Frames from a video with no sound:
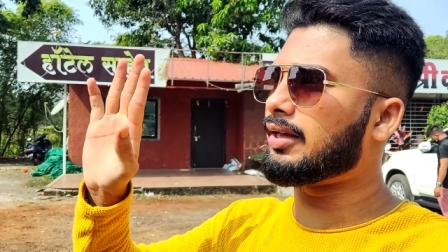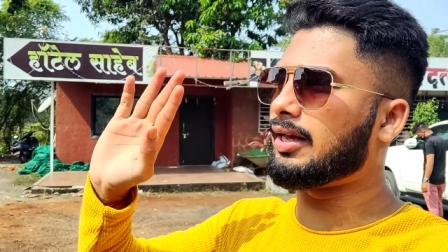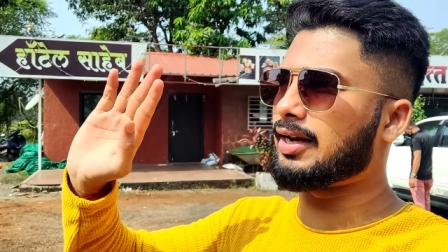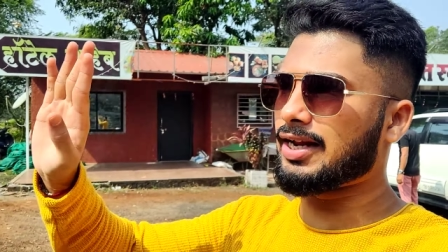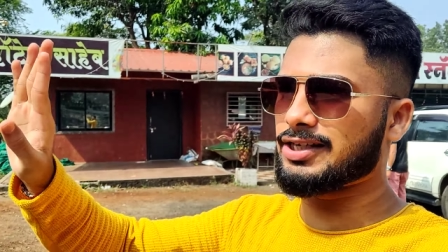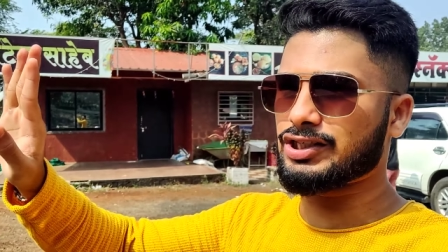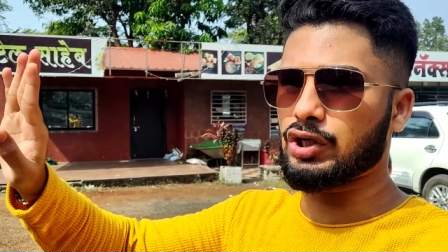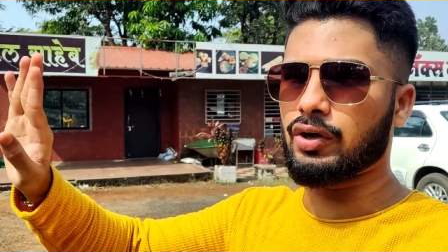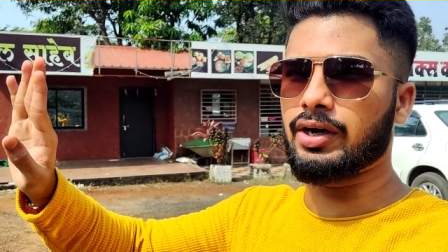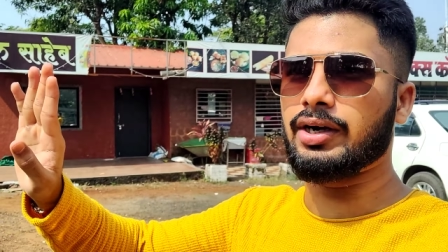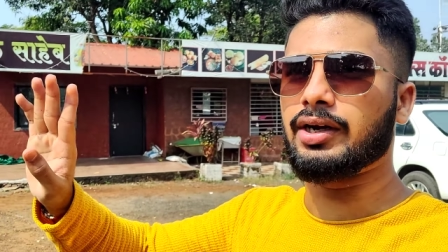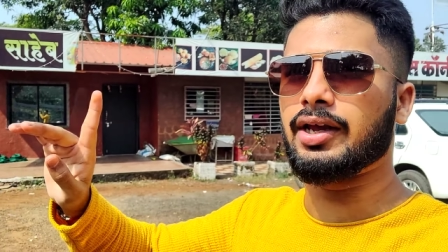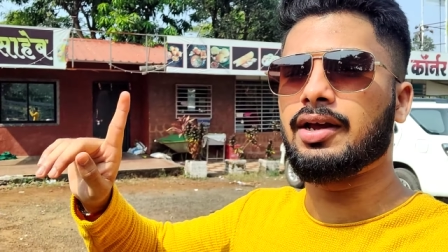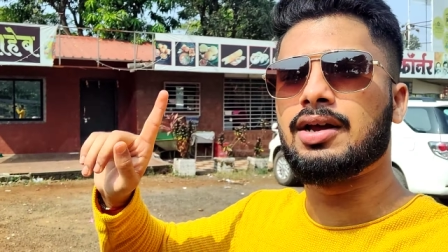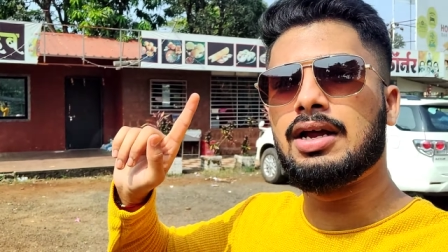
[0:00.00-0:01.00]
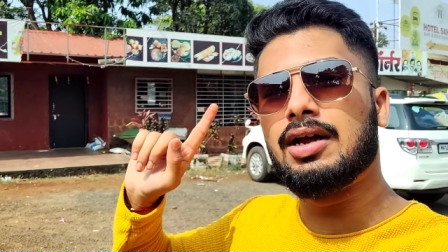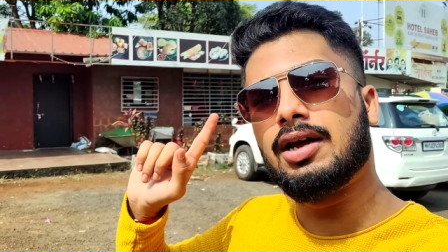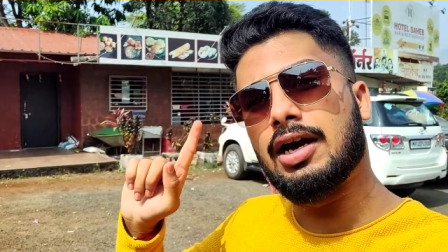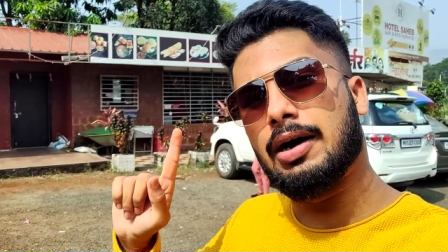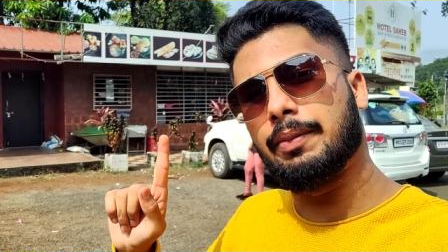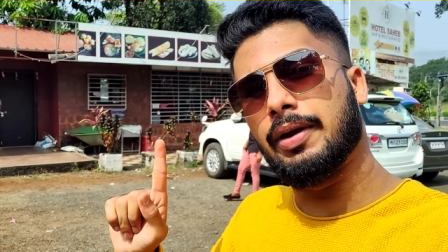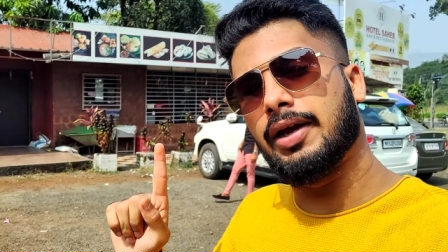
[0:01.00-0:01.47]
ये रेस्टोरेंट है
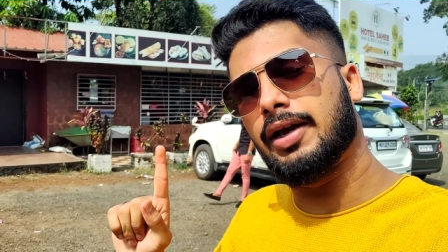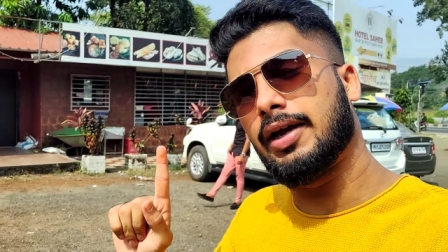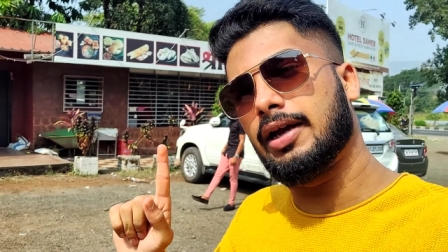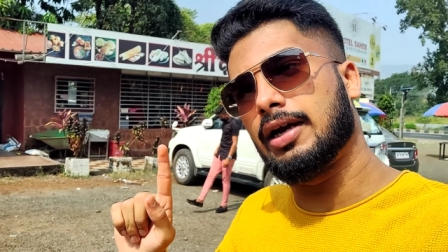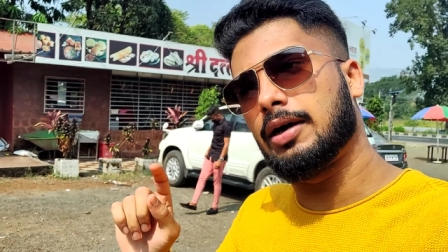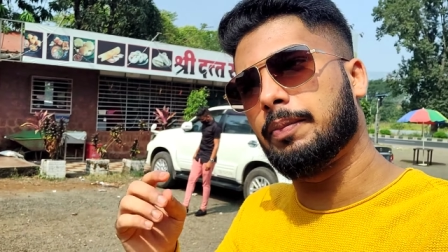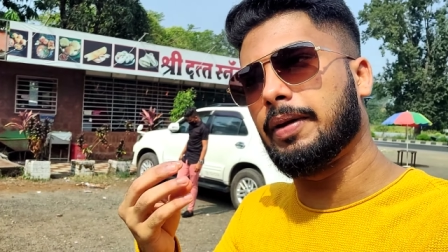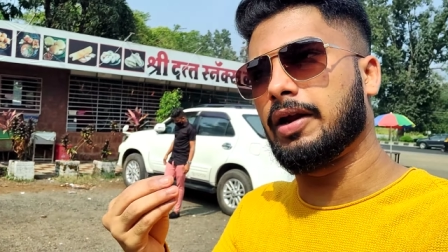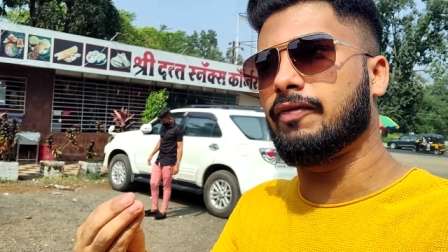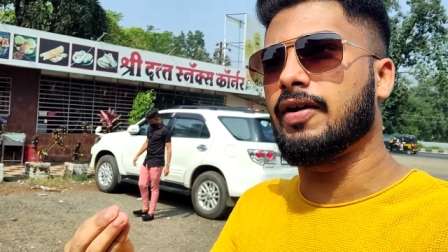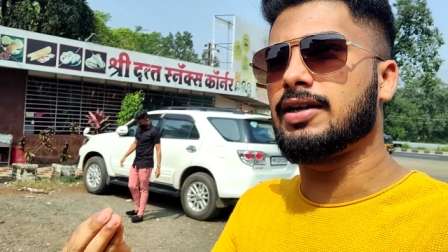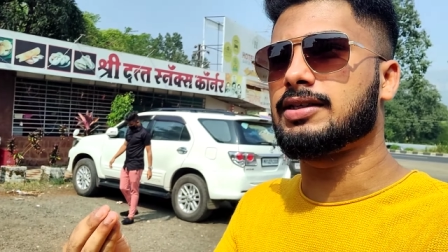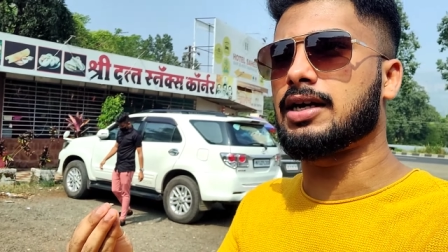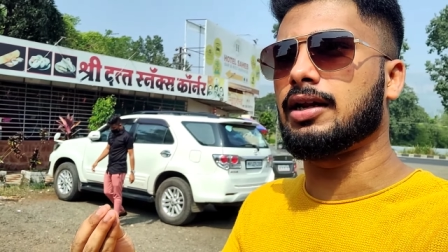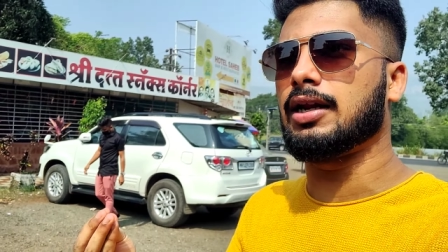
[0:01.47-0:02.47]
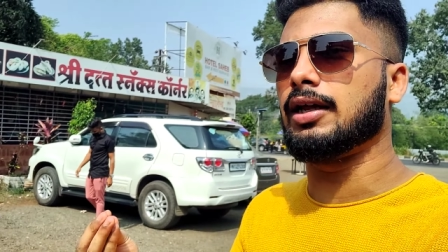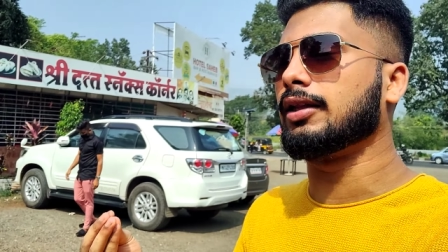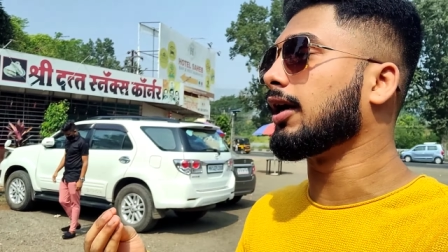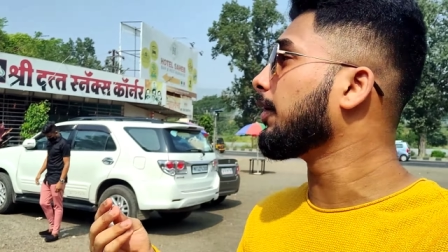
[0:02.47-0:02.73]
हमें ब्रेकफास्ट करना